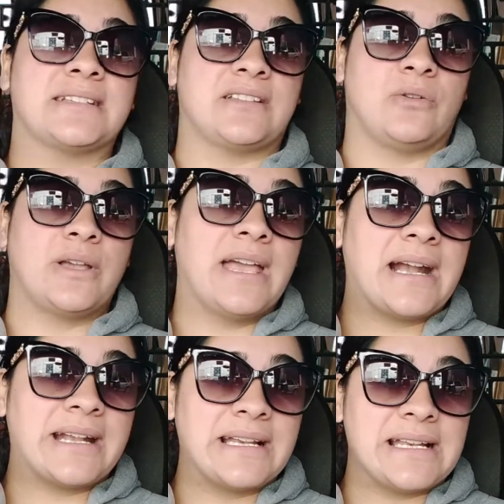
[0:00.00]
que se los voy a
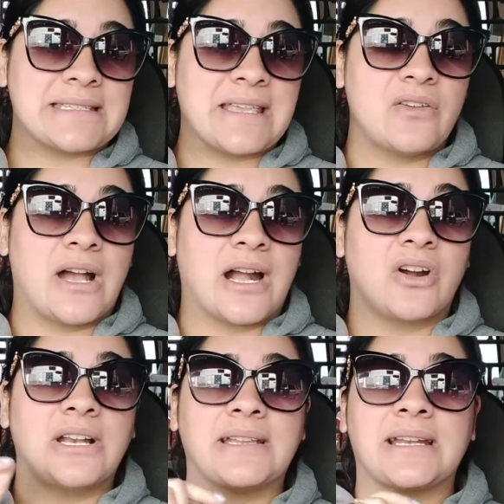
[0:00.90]
dejar enlazados acá
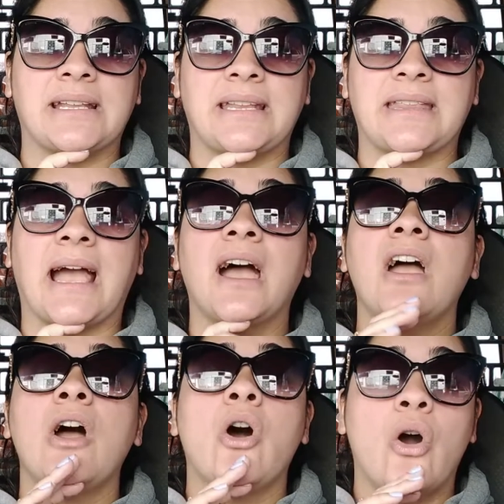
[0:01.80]
con la tarjetita,
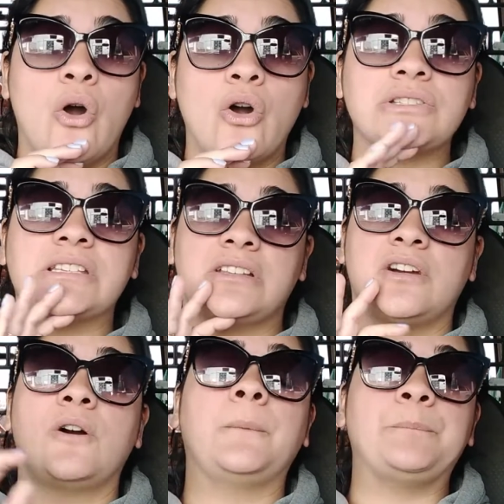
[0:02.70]
o si
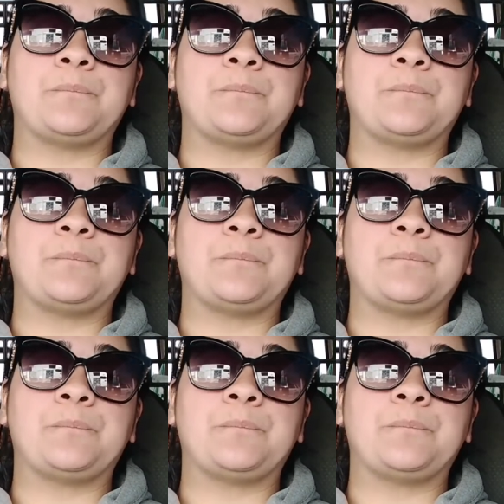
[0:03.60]
no,